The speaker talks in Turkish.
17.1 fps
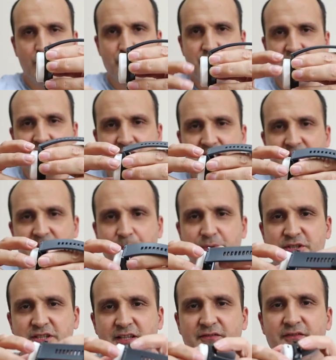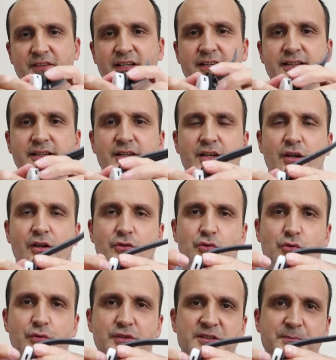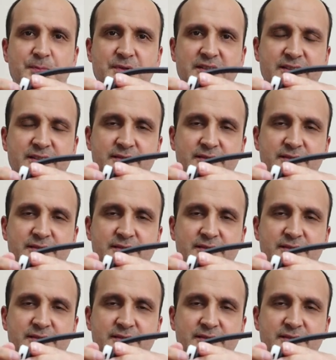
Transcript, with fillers: Bu şekilde yapışan ve USB